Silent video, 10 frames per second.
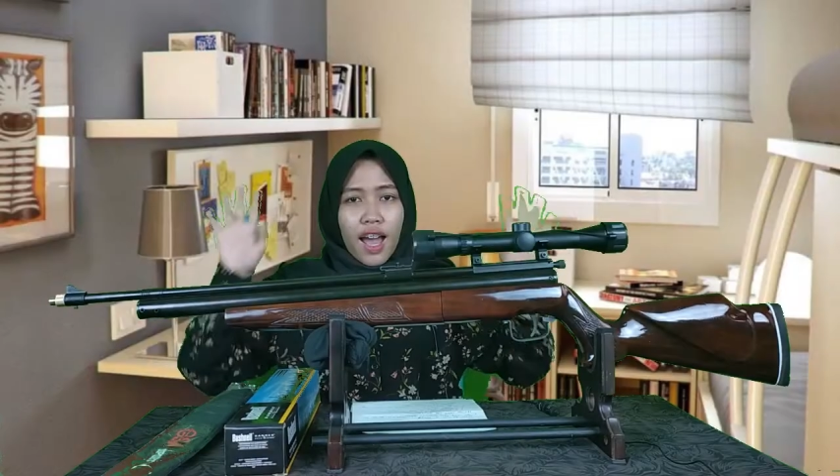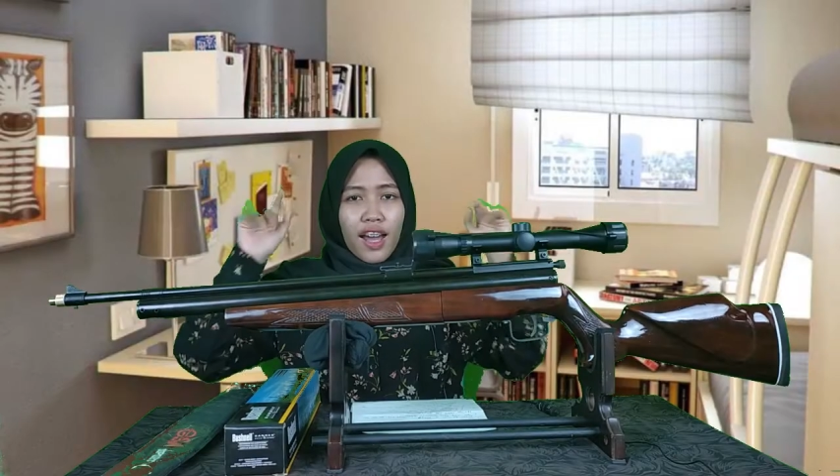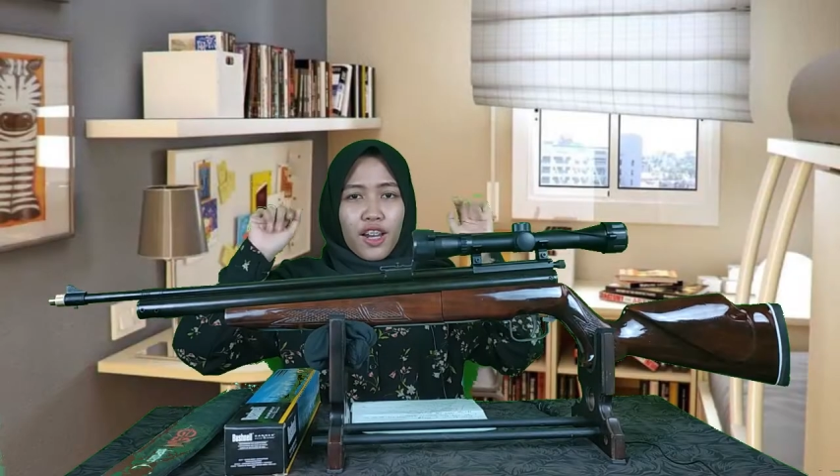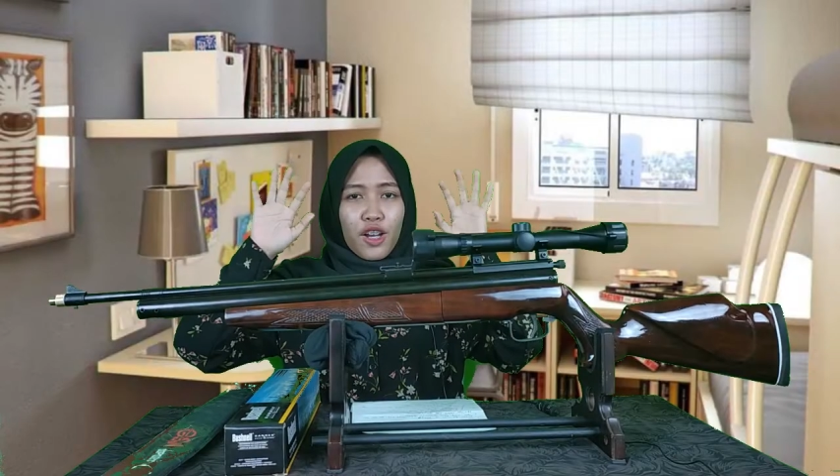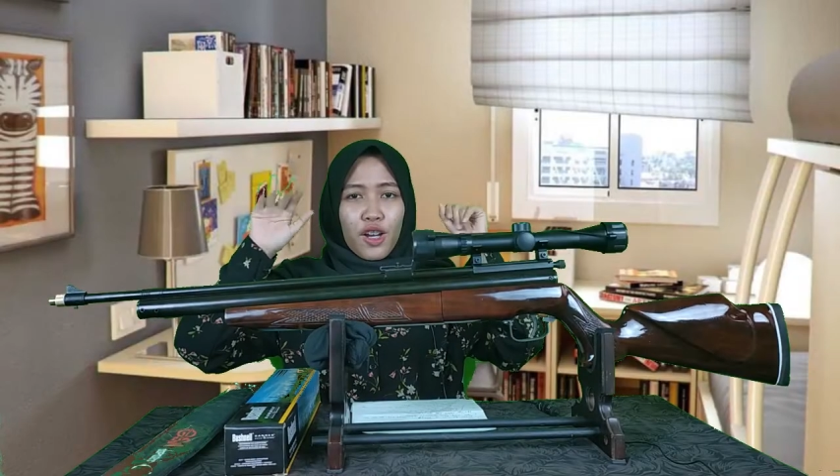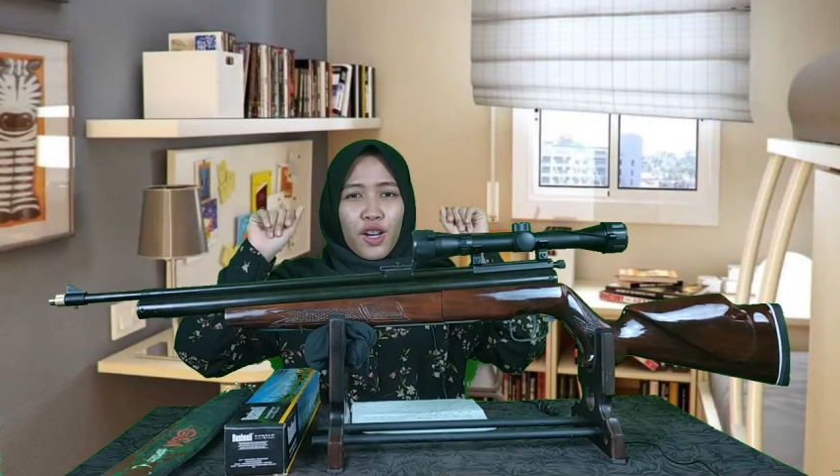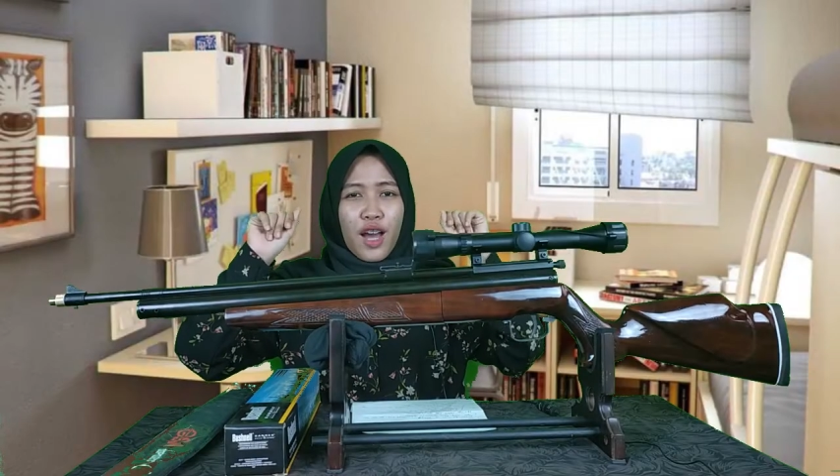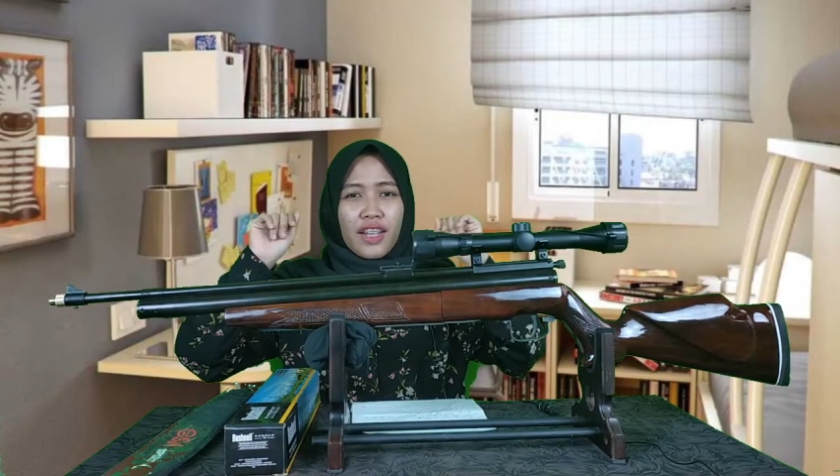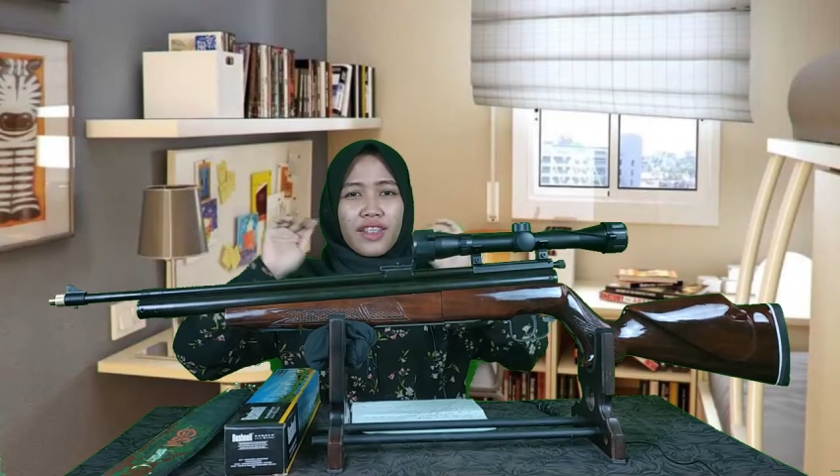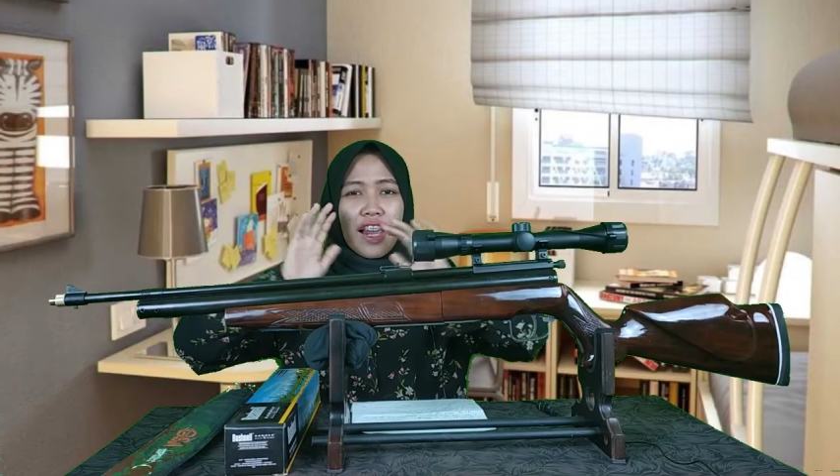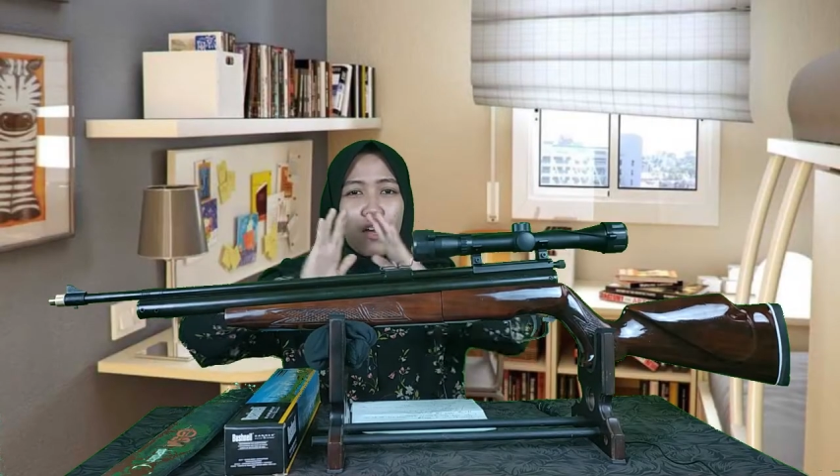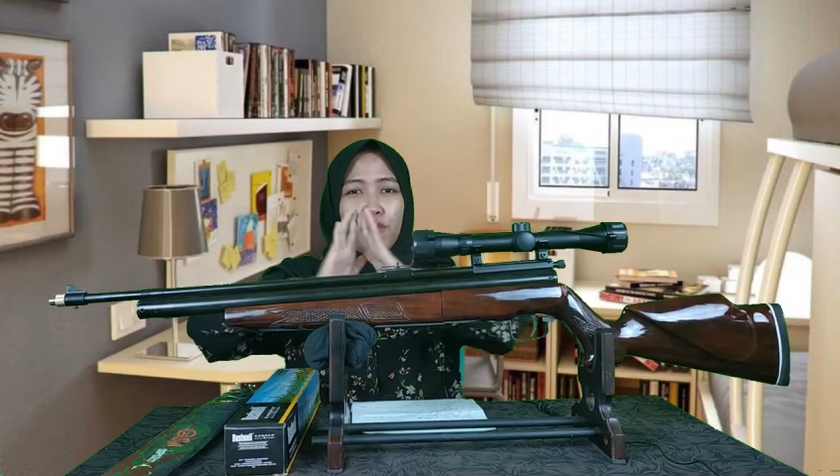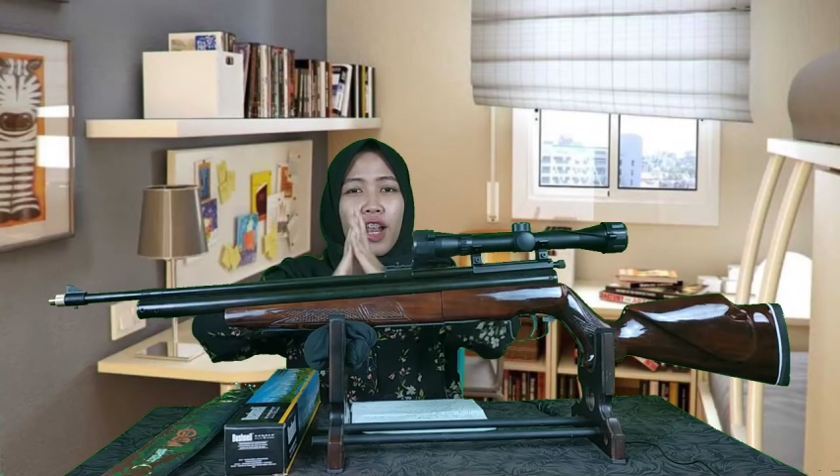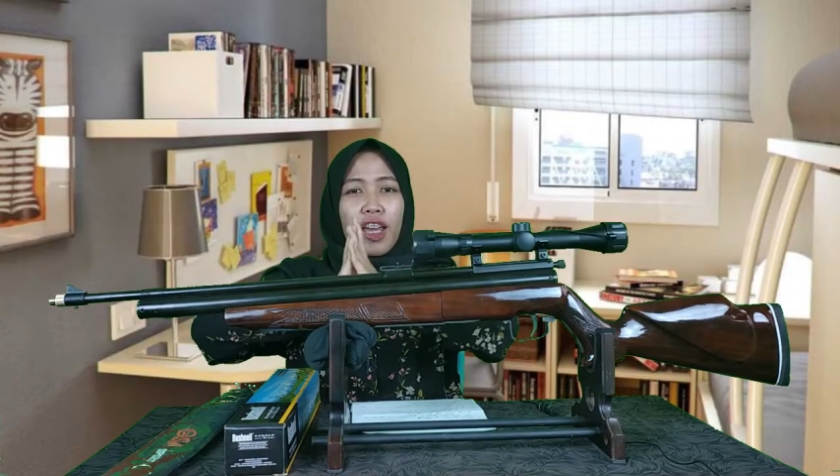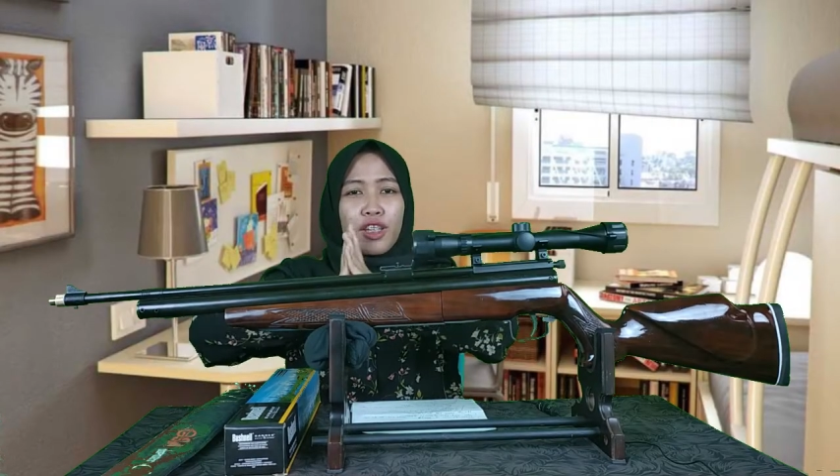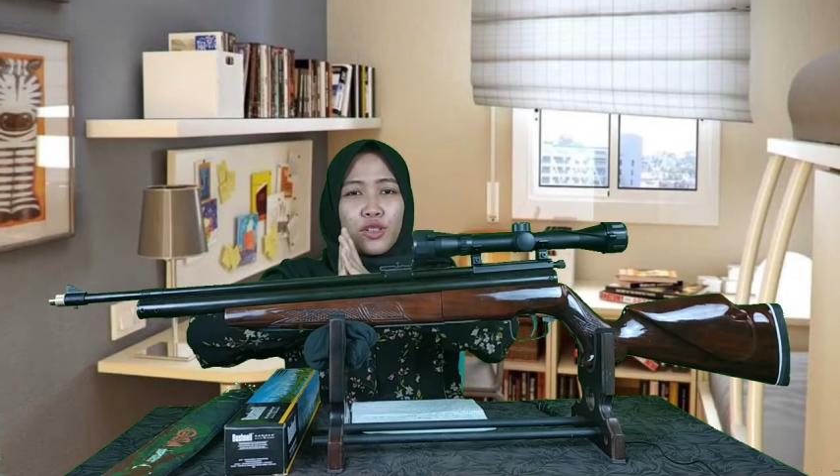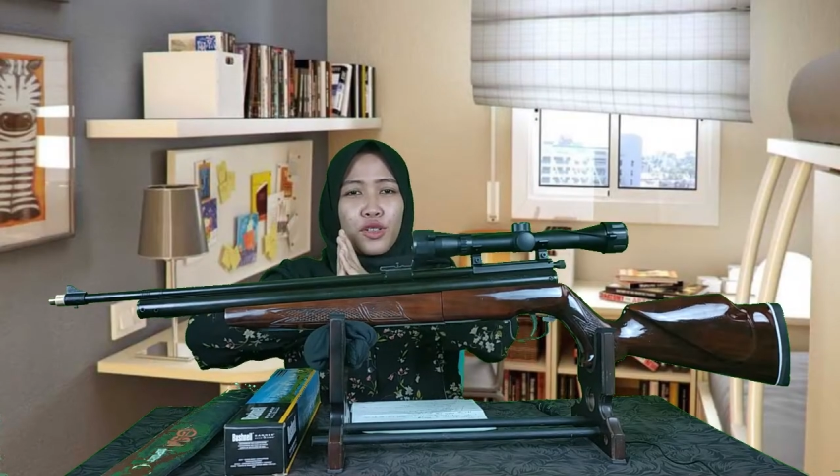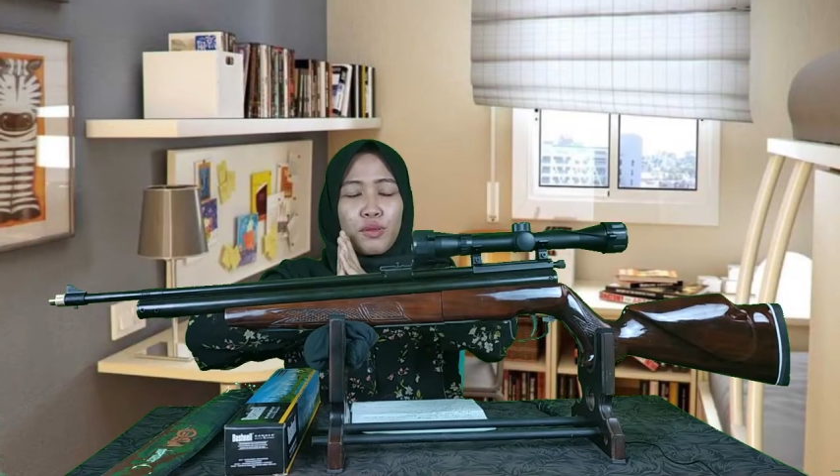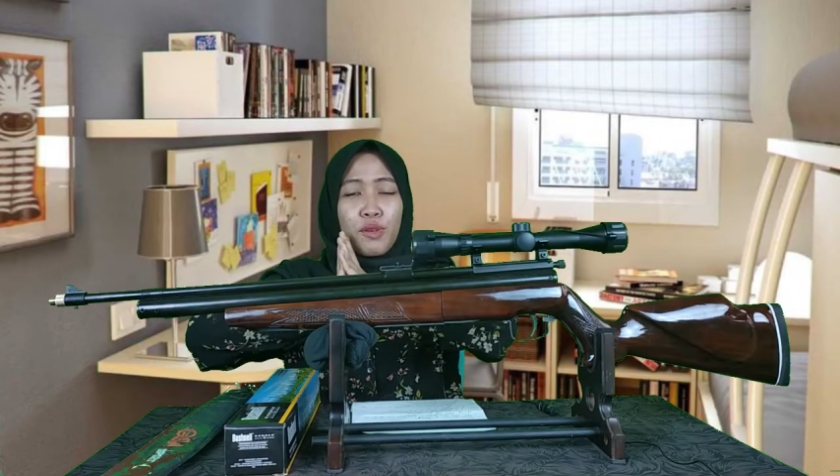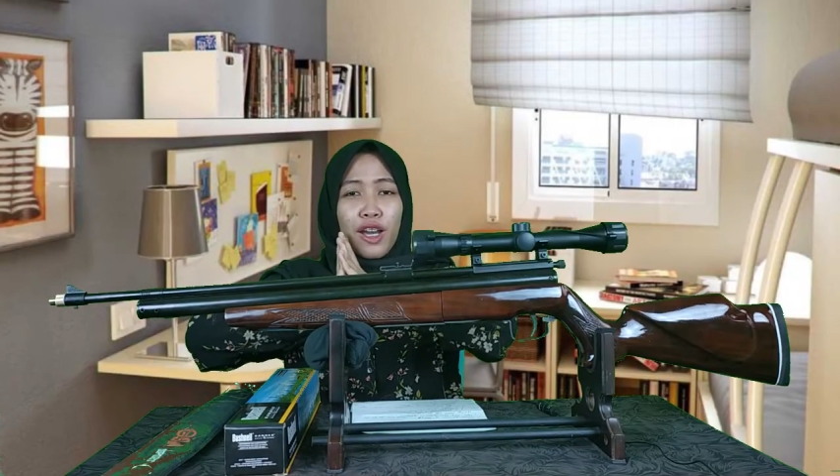Halo, Assalamualaikum